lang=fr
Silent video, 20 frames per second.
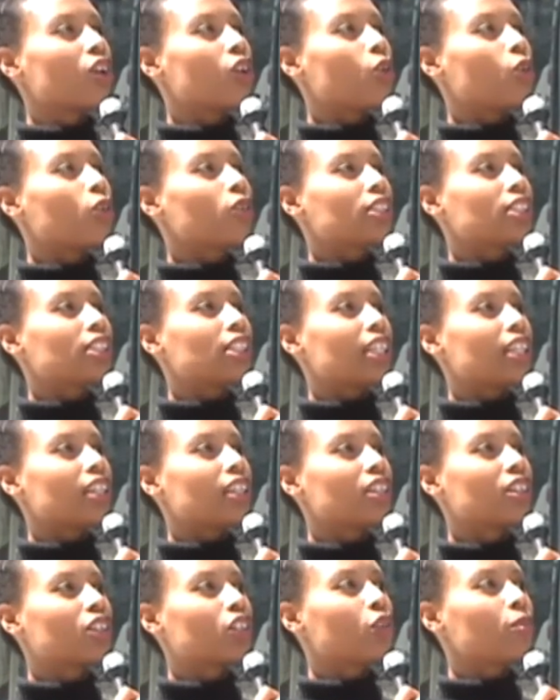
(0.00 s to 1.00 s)
Aussi,
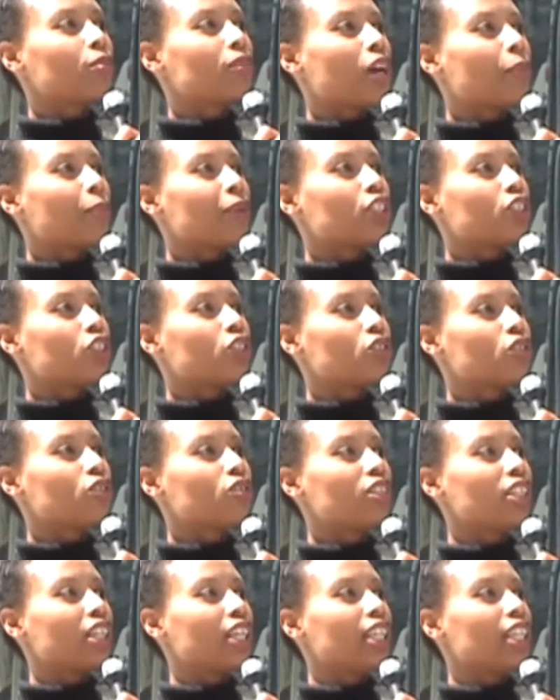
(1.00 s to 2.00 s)
comme
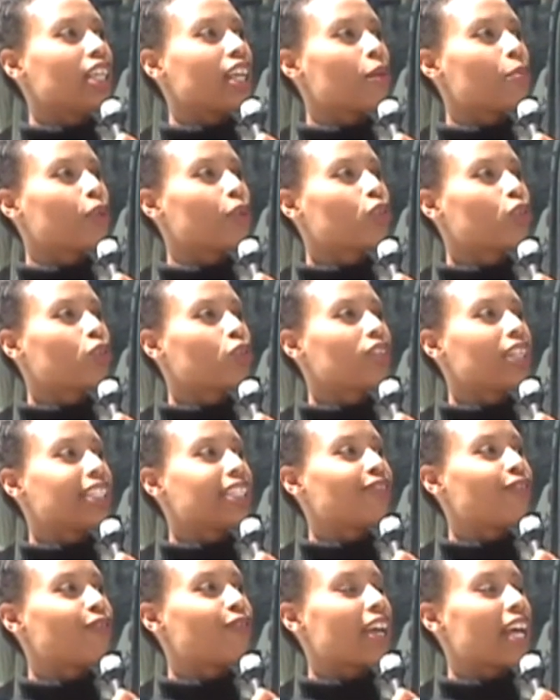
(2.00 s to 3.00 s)
d'habitude, il y a beaucoup de
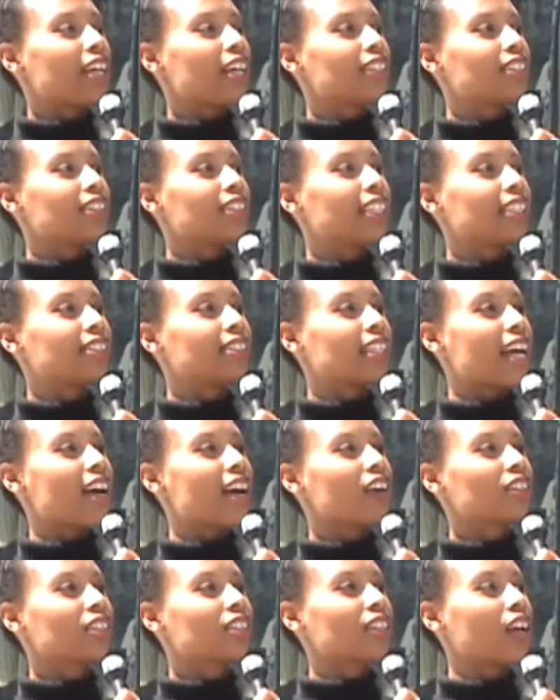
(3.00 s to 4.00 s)
fêtes
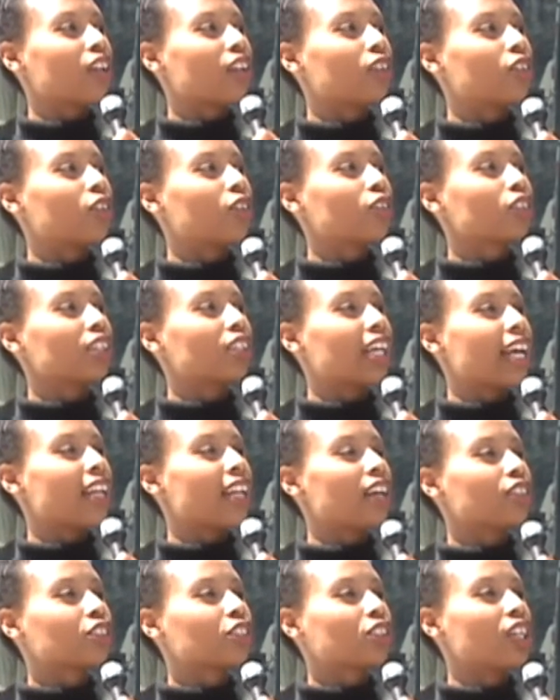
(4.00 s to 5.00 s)
désertes à Londres et
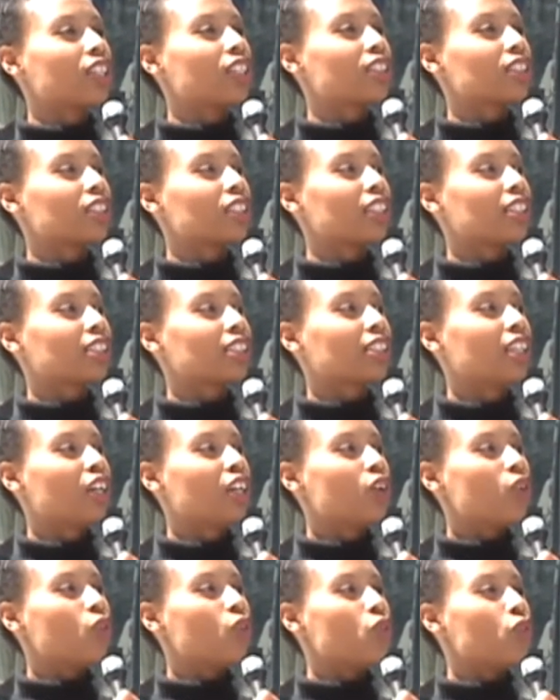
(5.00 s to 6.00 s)
Los Angeles
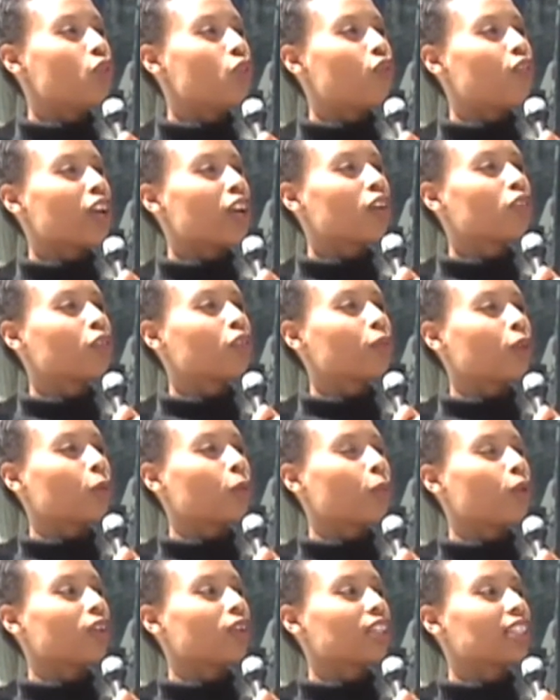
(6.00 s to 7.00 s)
où nous ferons un
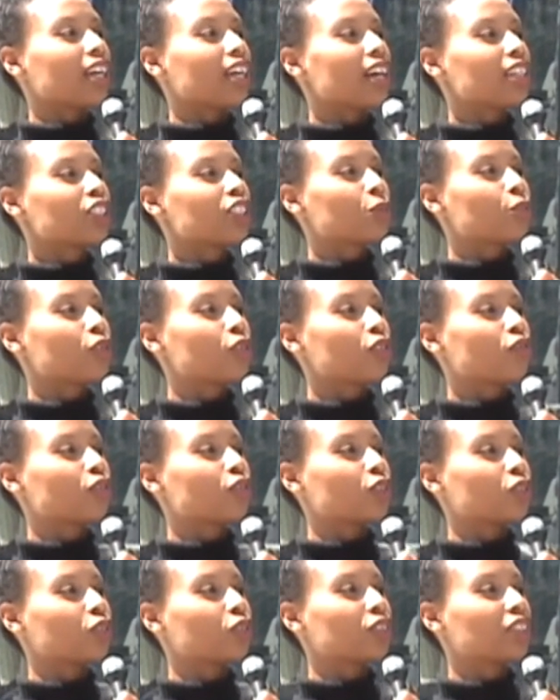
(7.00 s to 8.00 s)
reportage pour
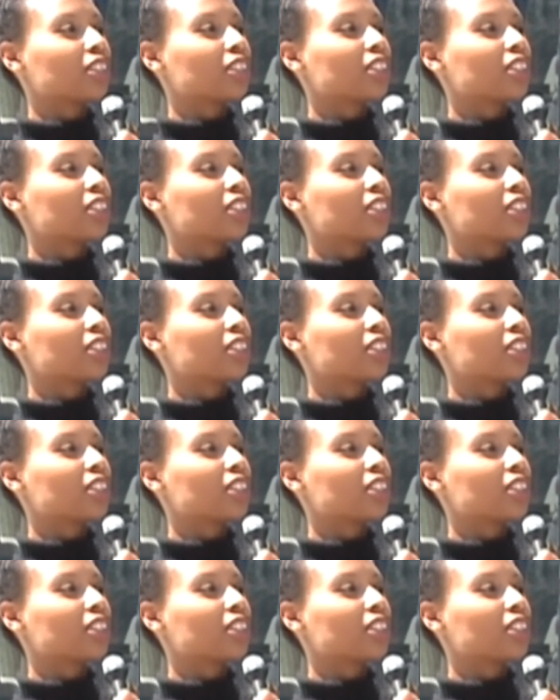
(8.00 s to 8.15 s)
vous.